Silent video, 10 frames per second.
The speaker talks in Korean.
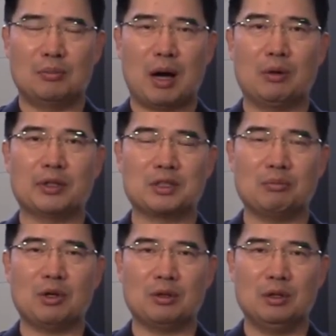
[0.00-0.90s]
바울의
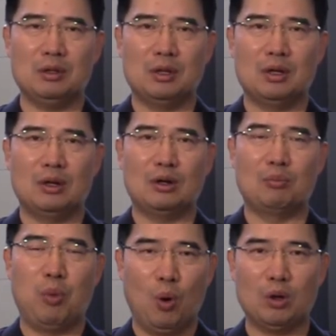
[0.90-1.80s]
생명이
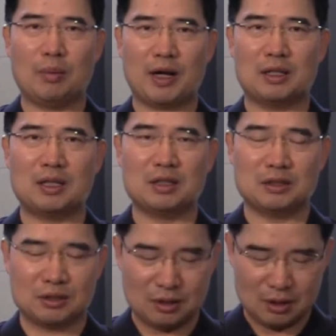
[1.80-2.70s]
어, 보호를 받게 되는
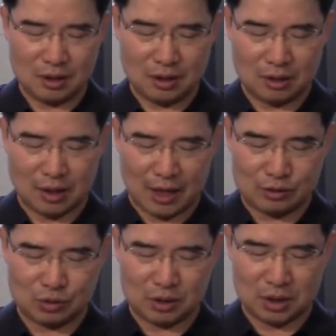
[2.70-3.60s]
것을 어,
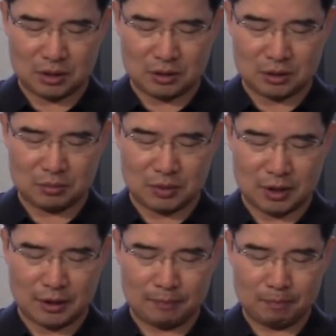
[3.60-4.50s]
알수 있다는
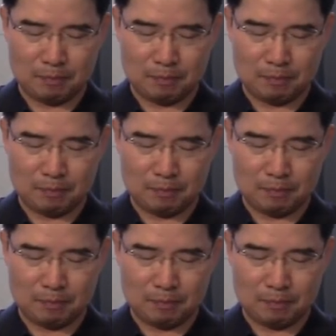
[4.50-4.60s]
것입니다.